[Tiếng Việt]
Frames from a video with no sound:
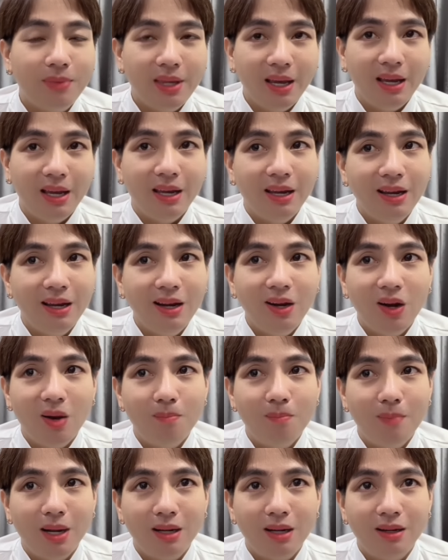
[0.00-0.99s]
chị rồi
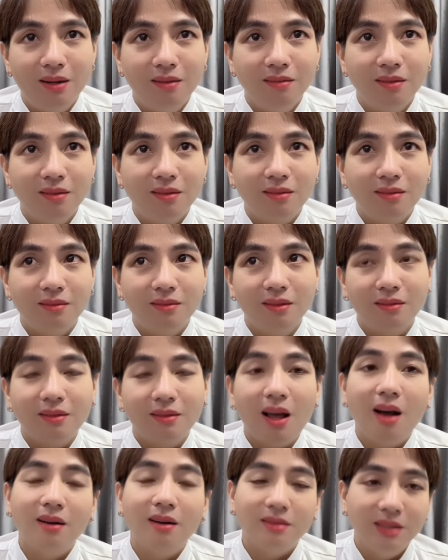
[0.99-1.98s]
mình được được
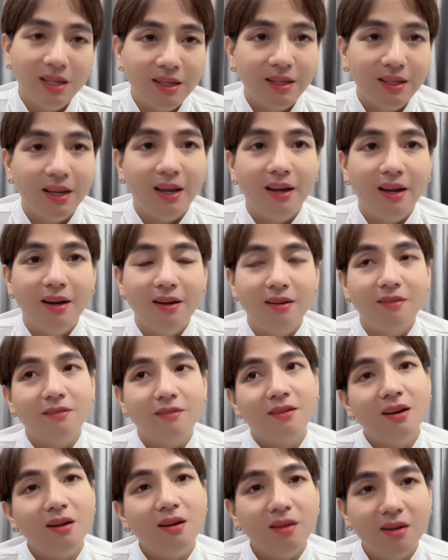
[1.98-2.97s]
thân với chị
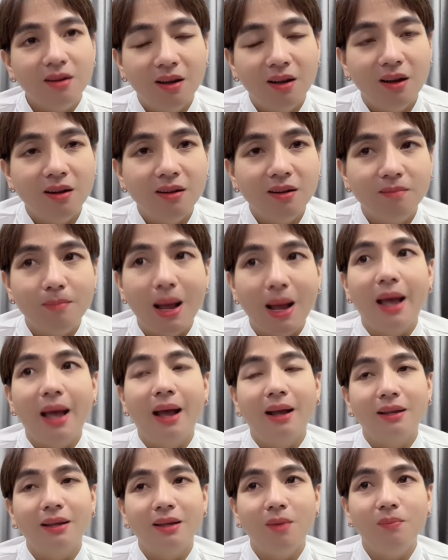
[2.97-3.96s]
được kết kết
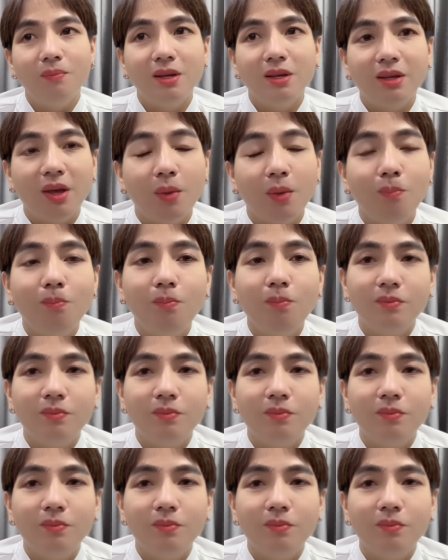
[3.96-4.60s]
bạn giống như kiểu